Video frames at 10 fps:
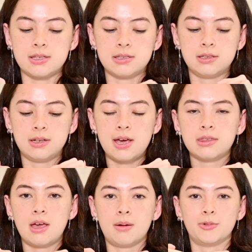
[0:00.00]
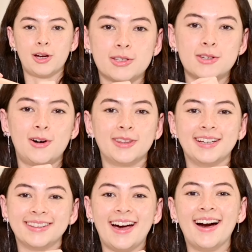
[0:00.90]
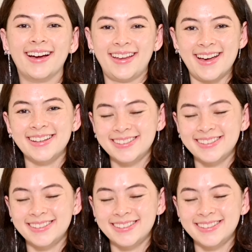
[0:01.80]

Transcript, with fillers: ซื้อได้ตามดรักสตอร์ต่างๆค่ะ